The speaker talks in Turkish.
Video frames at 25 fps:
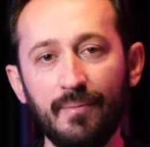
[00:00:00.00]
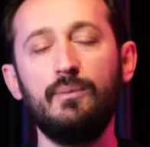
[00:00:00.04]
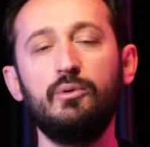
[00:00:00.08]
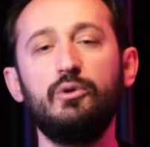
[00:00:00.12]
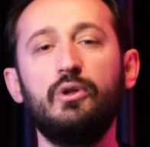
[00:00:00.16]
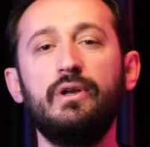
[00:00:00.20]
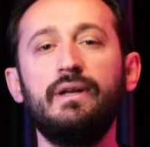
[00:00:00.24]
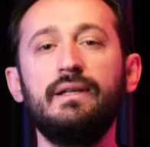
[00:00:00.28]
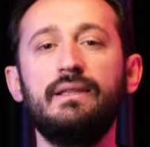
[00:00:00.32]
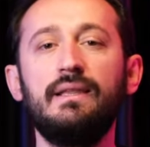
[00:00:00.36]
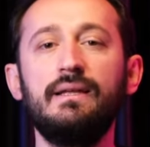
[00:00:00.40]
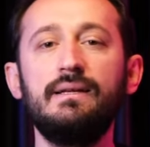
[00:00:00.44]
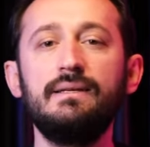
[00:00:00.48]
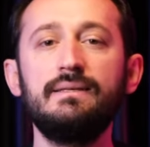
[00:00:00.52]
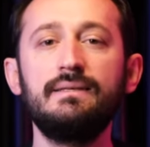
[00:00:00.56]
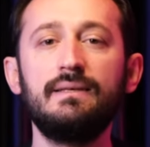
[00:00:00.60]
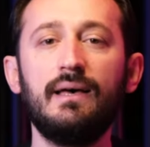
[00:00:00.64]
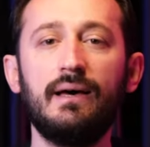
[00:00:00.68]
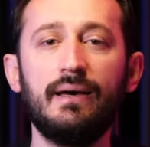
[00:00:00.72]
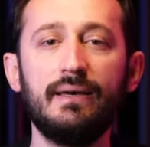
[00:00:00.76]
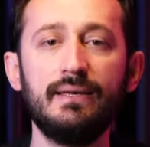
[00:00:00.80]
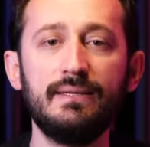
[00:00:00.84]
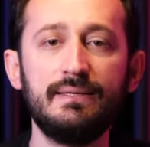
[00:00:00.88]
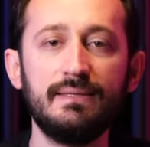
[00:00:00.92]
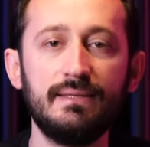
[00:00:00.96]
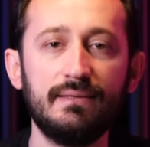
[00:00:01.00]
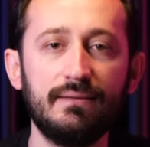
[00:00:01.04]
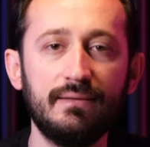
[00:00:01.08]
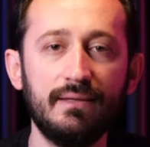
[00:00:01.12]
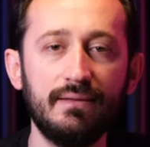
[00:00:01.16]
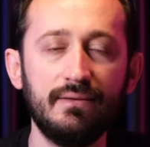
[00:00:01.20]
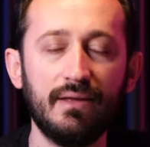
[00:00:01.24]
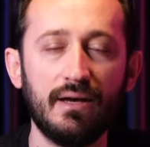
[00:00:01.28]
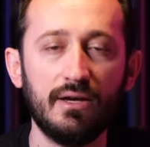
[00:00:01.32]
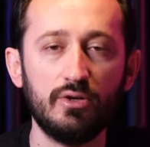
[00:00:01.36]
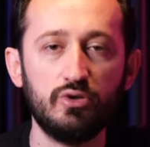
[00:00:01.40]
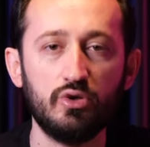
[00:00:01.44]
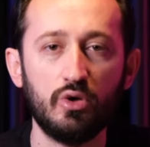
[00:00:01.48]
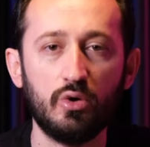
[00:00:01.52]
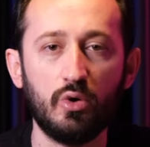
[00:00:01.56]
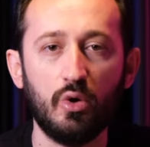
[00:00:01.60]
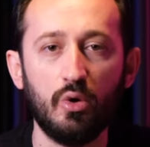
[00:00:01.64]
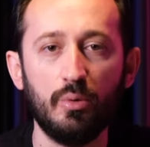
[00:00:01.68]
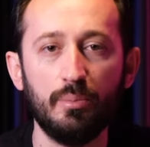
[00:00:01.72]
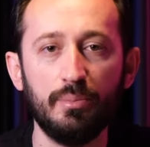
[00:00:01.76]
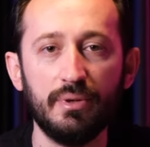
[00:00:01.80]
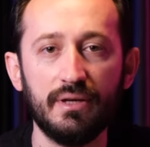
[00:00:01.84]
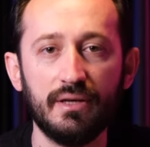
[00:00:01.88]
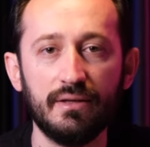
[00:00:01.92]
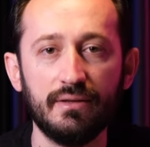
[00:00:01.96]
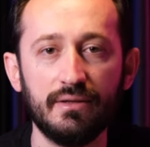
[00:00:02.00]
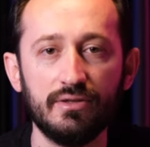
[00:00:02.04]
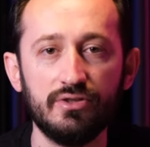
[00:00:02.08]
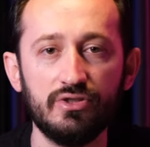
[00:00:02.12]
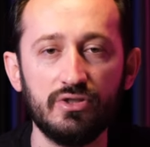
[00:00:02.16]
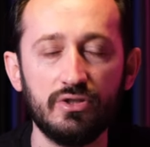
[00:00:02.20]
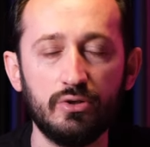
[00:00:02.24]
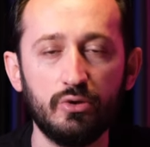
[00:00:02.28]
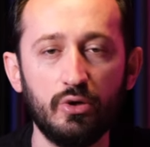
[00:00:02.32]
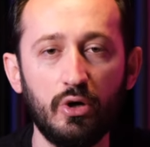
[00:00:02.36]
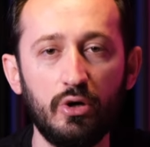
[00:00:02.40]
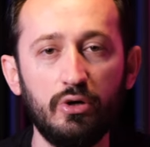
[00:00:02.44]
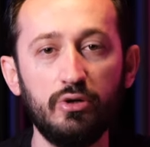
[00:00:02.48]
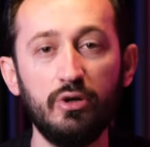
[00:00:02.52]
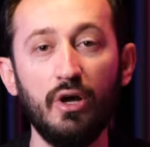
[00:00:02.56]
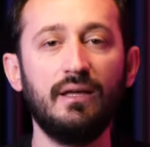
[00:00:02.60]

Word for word: abonelikleri sayesinde daha çok ön plana çıkıyor.